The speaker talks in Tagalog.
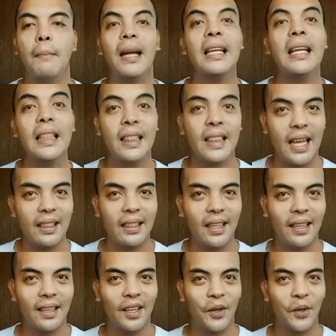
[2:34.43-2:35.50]
ma-hit
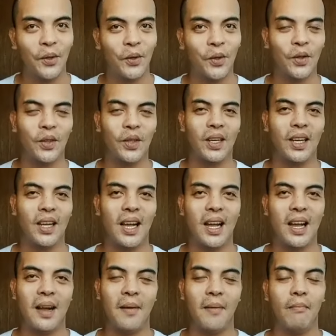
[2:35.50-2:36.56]
natin yung
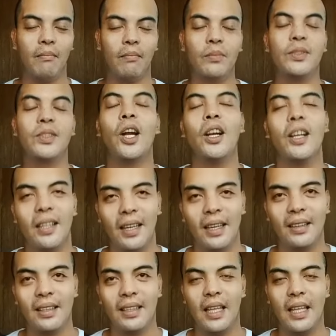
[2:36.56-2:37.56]
um, target.